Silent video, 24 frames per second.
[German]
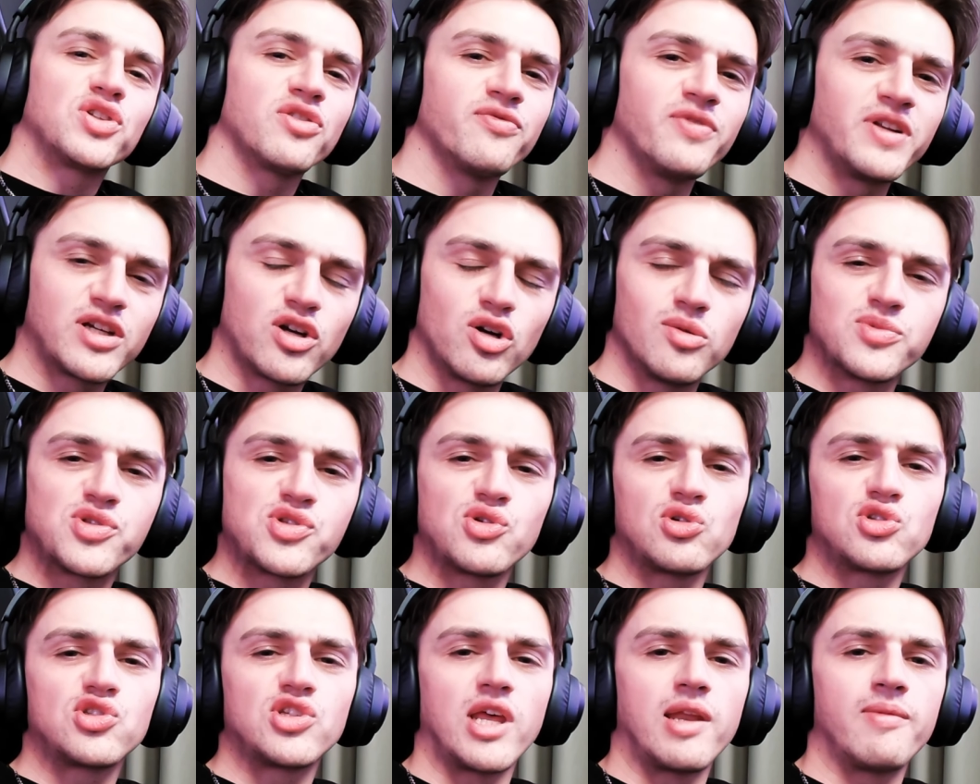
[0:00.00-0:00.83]
und willkommen
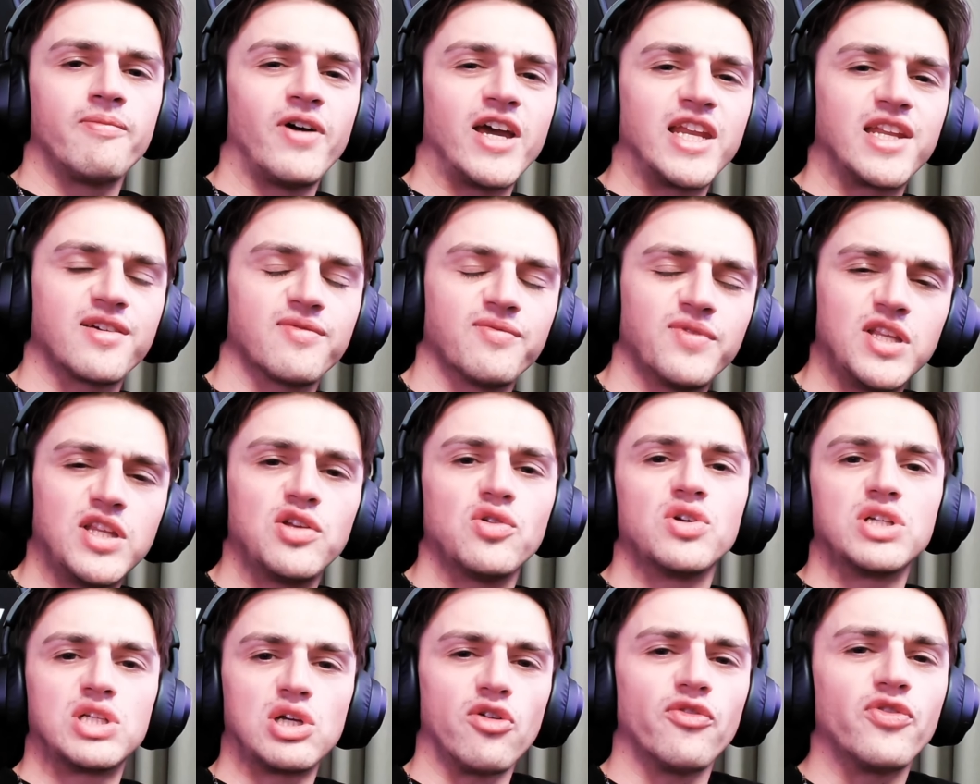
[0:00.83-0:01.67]
zurück zu einem weiteren Video.
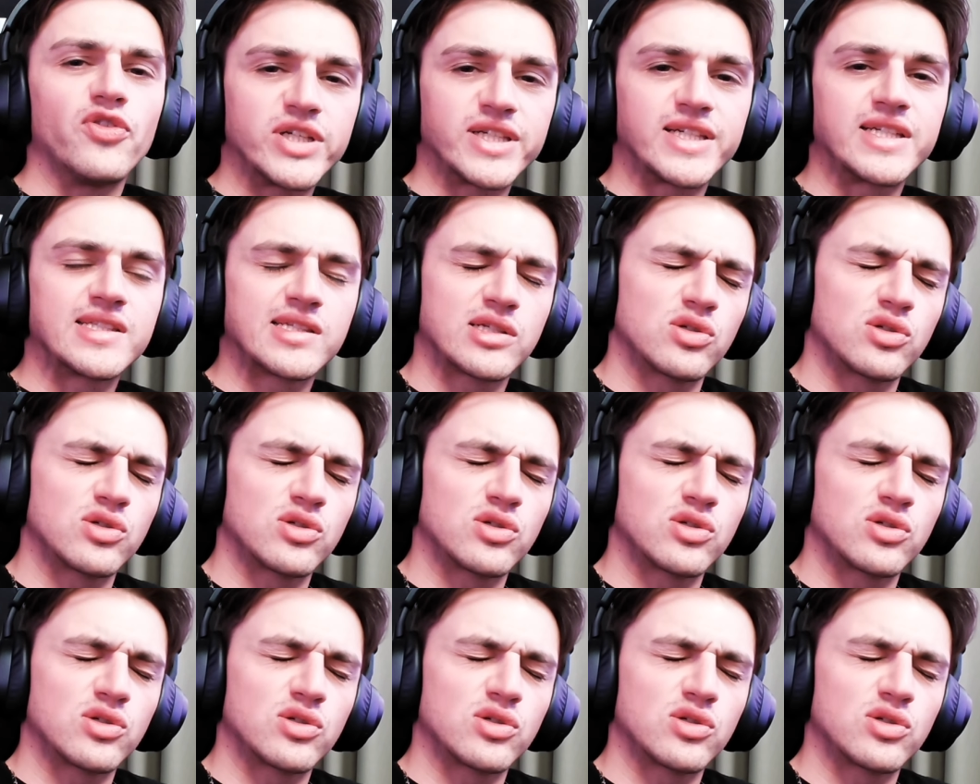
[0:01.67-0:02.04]
Ich hoffe, euch geht's